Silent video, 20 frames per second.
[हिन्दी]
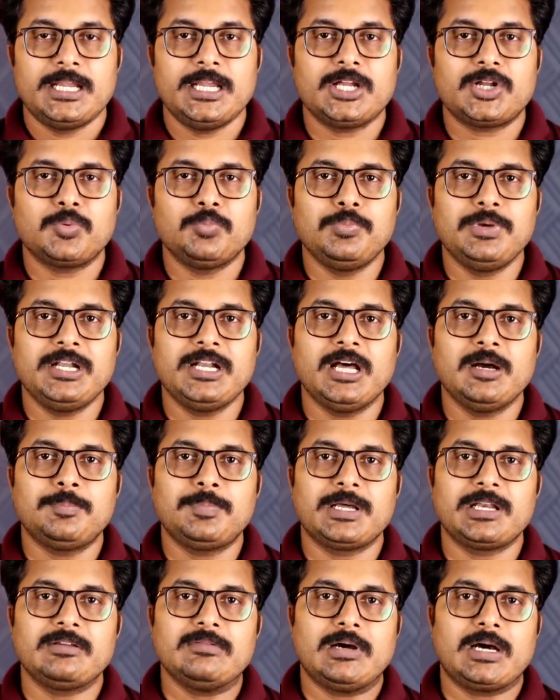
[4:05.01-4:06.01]
एक मीणा
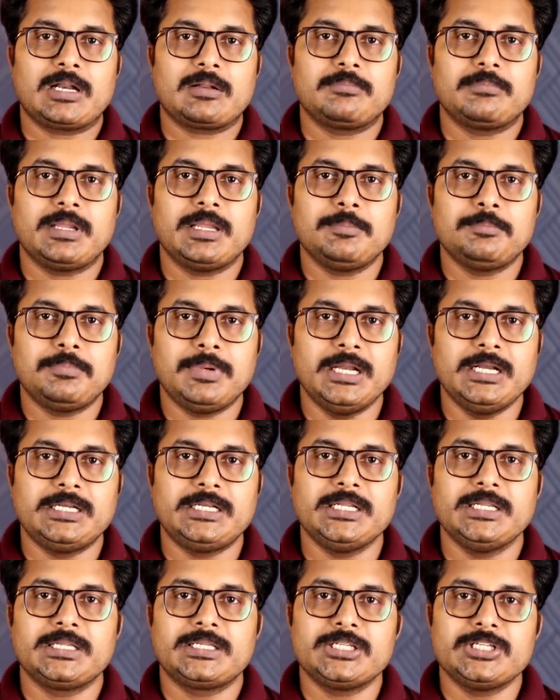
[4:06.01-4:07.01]
परिवार में
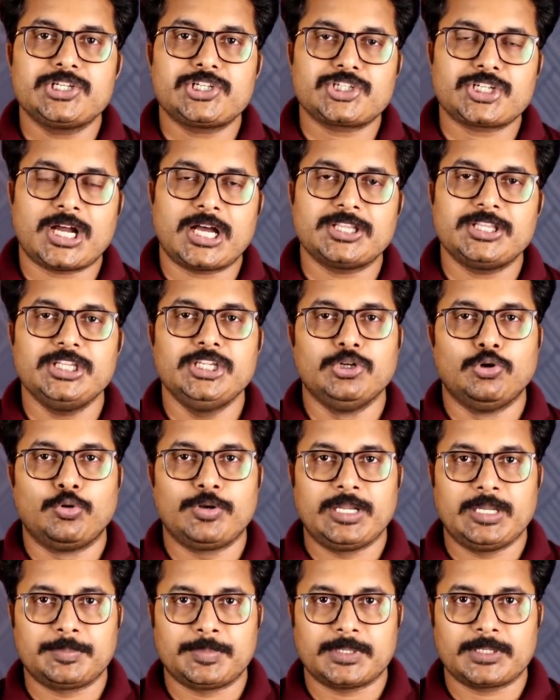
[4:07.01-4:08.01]
बेटी की शादी
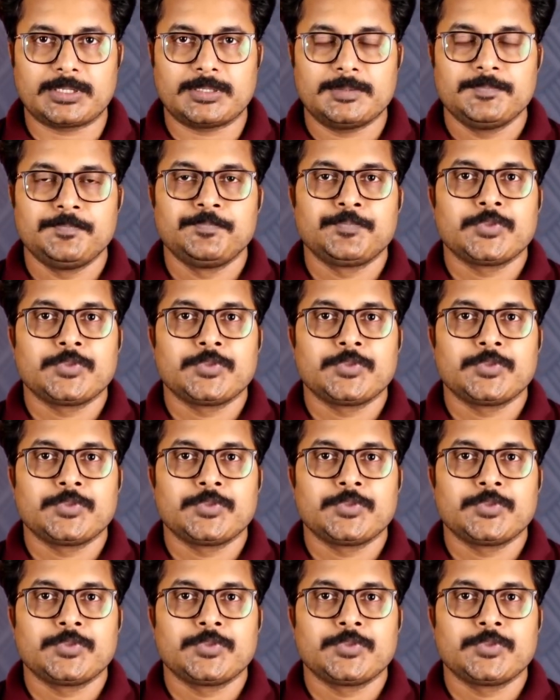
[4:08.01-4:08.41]
होने पर